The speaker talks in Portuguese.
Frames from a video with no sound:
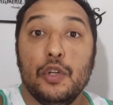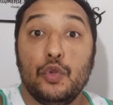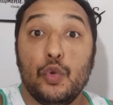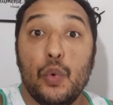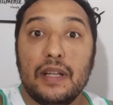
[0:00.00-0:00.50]

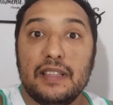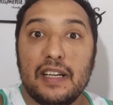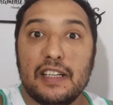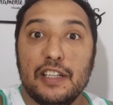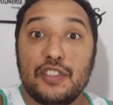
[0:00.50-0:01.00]
do
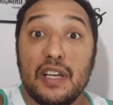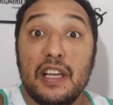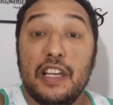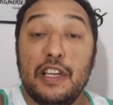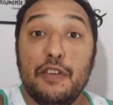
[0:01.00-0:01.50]

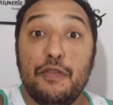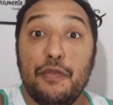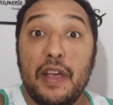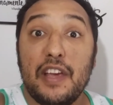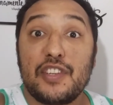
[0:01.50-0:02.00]
atacante e
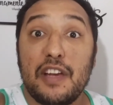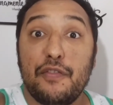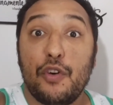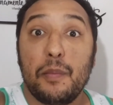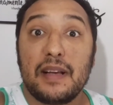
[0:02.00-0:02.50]
veja a
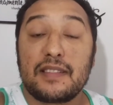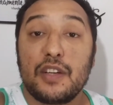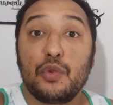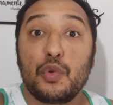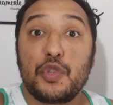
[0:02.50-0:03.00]

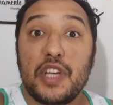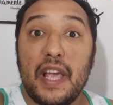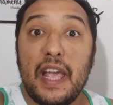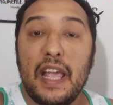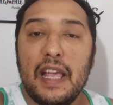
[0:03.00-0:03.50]
informação do
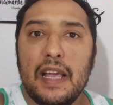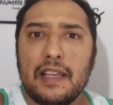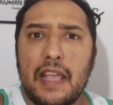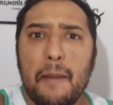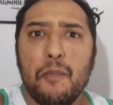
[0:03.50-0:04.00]
GE
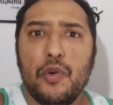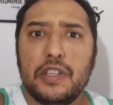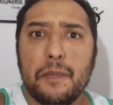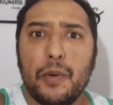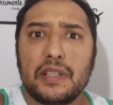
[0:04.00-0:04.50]
que é
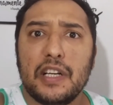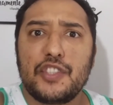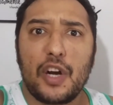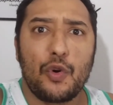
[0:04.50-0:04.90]
muito importante.